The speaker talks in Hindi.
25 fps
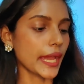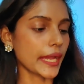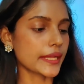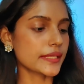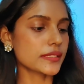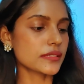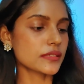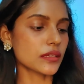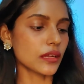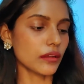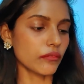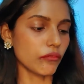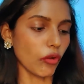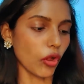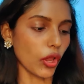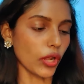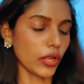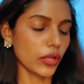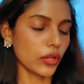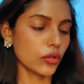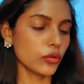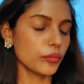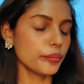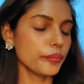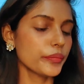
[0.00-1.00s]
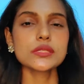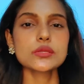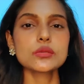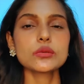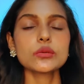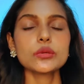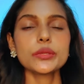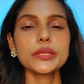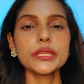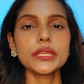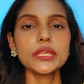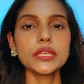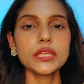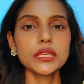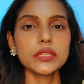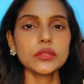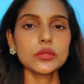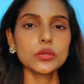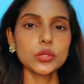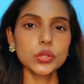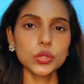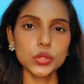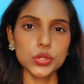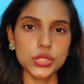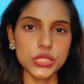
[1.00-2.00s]
एक्स्ट्रा वॉल्यूम सो ये
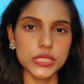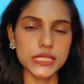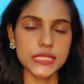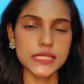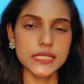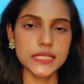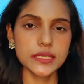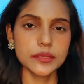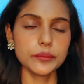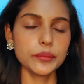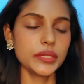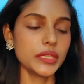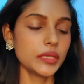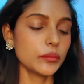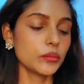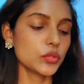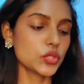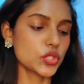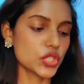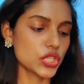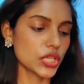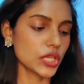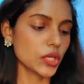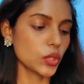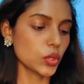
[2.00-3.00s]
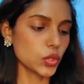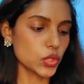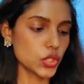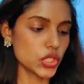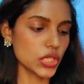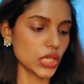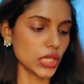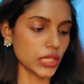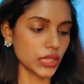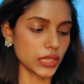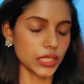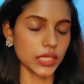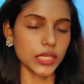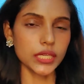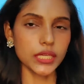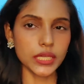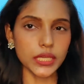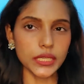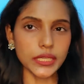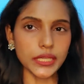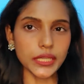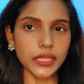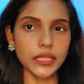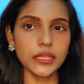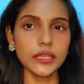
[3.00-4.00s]
दोनों चीजें भी मुझे कुछ हद तक
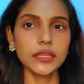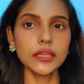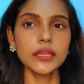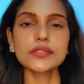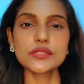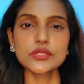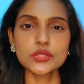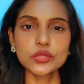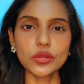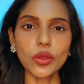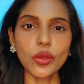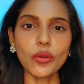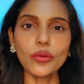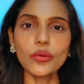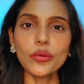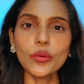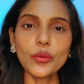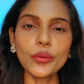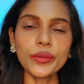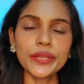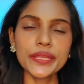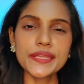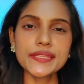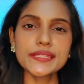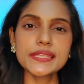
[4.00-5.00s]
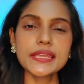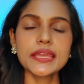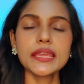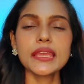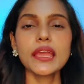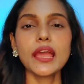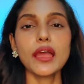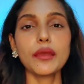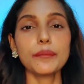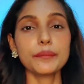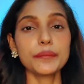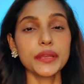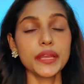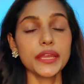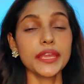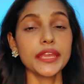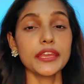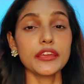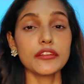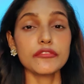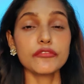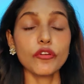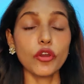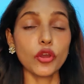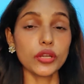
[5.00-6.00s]
लगी स्ट्रांग होने से आपका
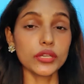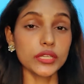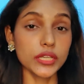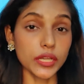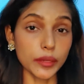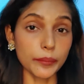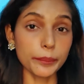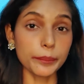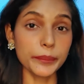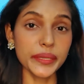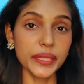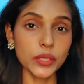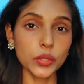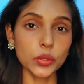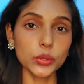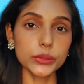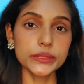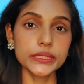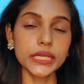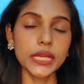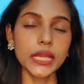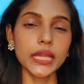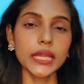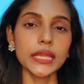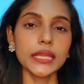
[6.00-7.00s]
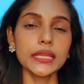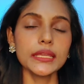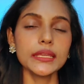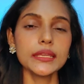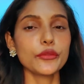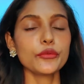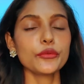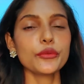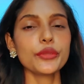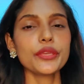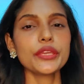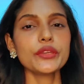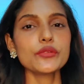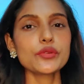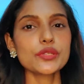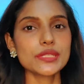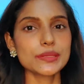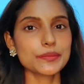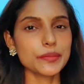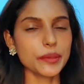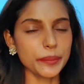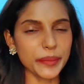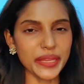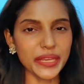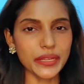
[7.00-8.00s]
हेयर फॉल कम भी होता है क्योंकि
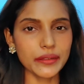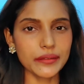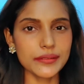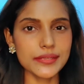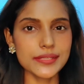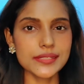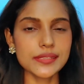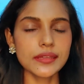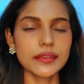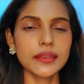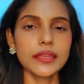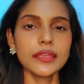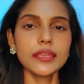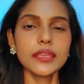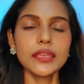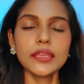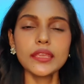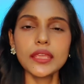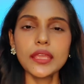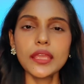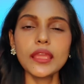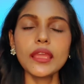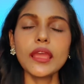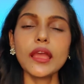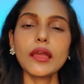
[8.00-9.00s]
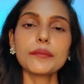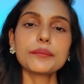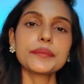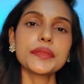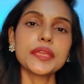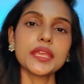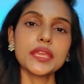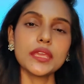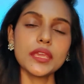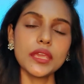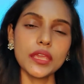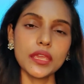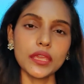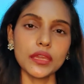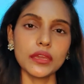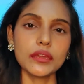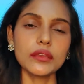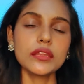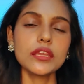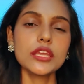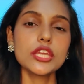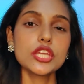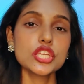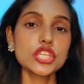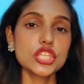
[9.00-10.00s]
उसमें मेन रीजन है कि ये आपकी
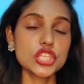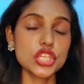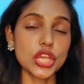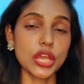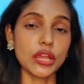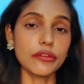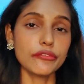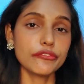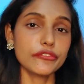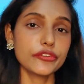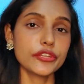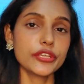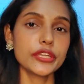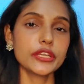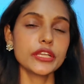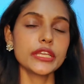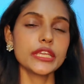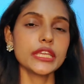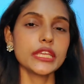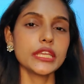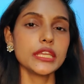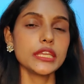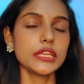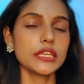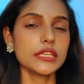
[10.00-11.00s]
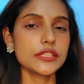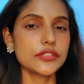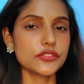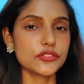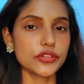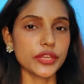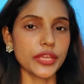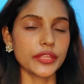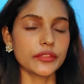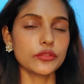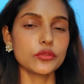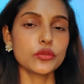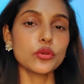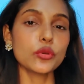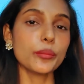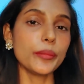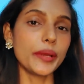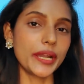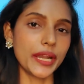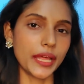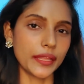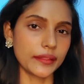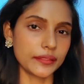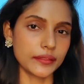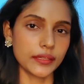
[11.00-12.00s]
हेयर शाफ्ट की स्ट्रेंथ को
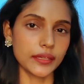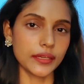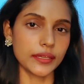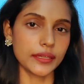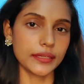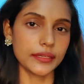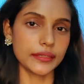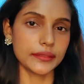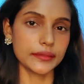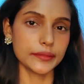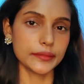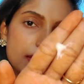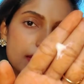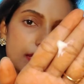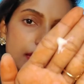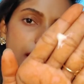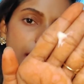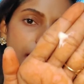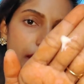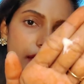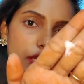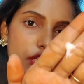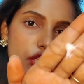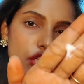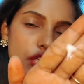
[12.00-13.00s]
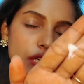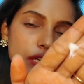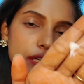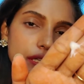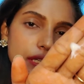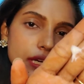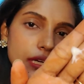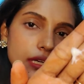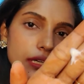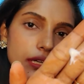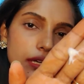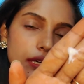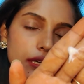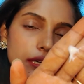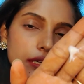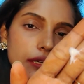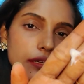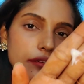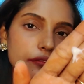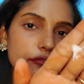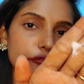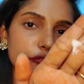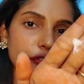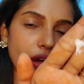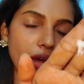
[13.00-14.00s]
बढ़ाता है इस कंडीशनर का
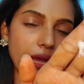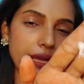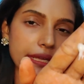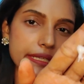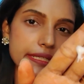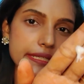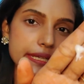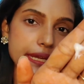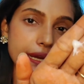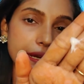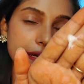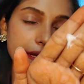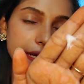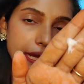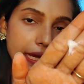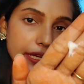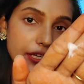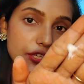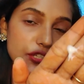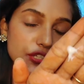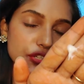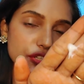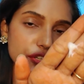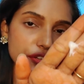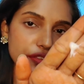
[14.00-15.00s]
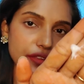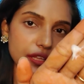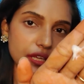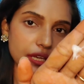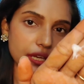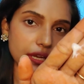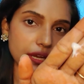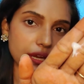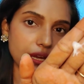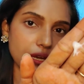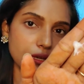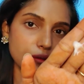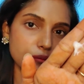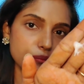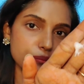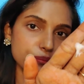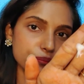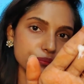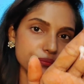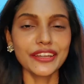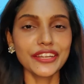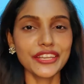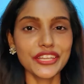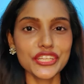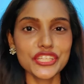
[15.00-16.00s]
कलर वाइट एंड टेक्सचर थिक है
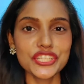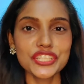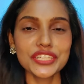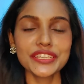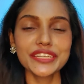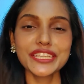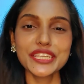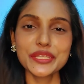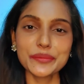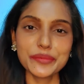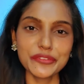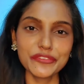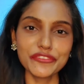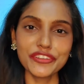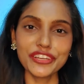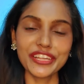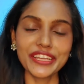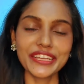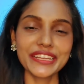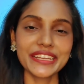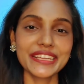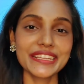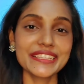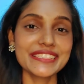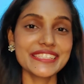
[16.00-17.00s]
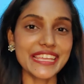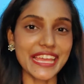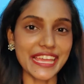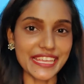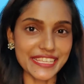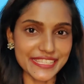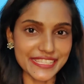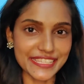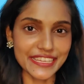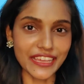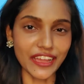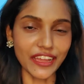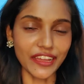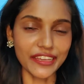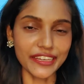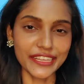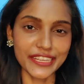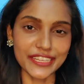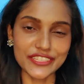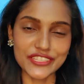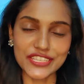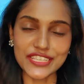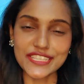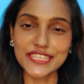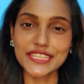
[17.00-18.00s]
कंडीशनर की भी फ्रेग्रेंस ऐसी आ
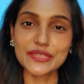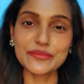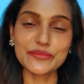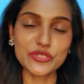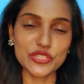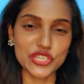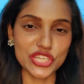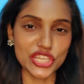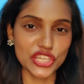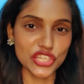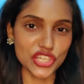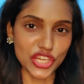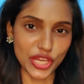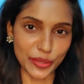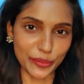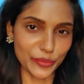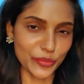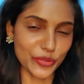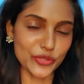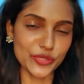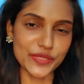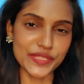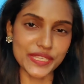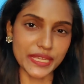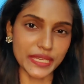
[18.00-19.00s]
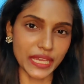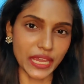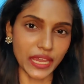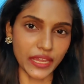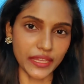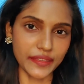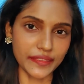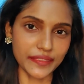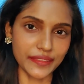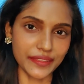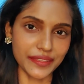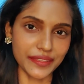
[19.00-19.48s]
रही है जैसी मुझे शैम्पू से आई